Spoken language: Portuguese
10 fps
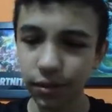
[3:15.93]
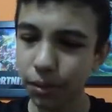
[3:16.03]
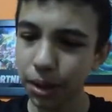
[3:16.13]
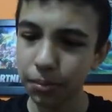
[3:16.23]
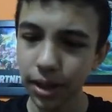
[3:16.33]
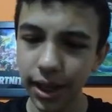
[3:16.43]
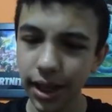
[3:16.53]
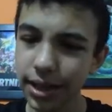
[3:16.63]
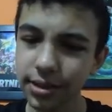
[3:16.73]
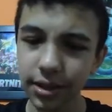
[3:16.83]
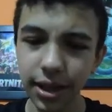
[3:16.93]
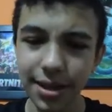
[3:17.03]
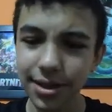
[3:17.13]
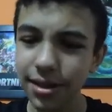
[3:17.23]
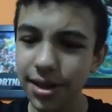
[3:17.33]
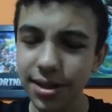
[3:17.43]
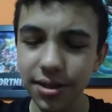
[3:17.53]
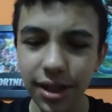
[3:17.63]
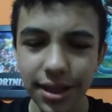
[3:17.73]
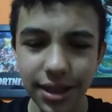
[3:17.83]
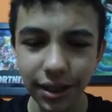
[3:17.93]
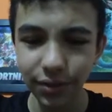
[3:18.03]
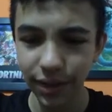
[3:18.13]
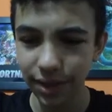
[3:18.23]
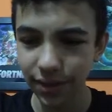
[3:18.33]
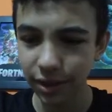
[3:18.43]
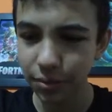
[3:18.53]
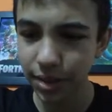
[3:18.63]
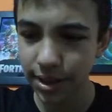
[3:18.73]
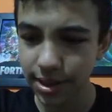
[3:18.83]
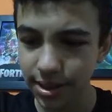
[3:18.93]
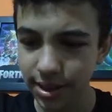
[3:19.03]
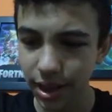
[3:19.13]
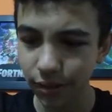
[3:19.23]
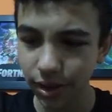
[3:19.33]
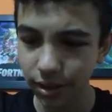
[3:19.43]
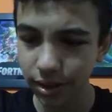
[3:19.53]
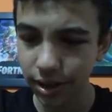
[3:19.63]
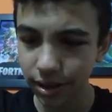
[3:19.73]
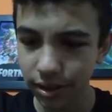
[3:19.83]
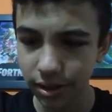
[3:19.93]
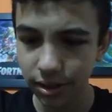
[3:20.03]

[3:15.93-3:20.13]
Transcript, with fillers: Foi mal, mano. É, essa, essa, essa tem que salvar, velho. É assim que salva, não, né?